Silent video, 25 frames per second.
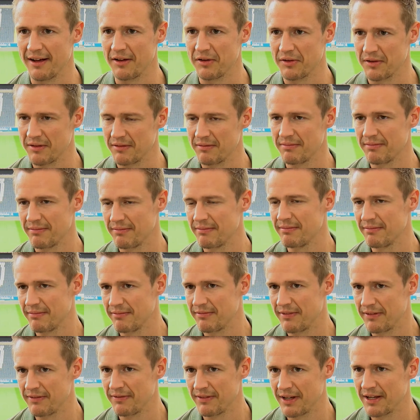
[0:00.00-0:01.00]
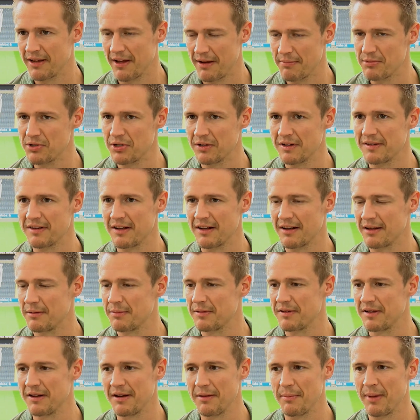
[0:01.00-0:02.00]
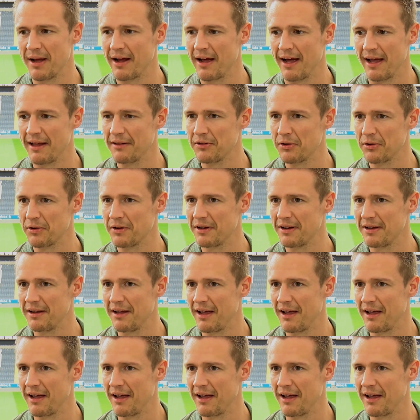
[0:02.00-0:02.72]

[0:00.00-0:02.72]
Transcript: Also wie, wie, ich eben schon gesagt habe, es sind eine Menge Eindrücke,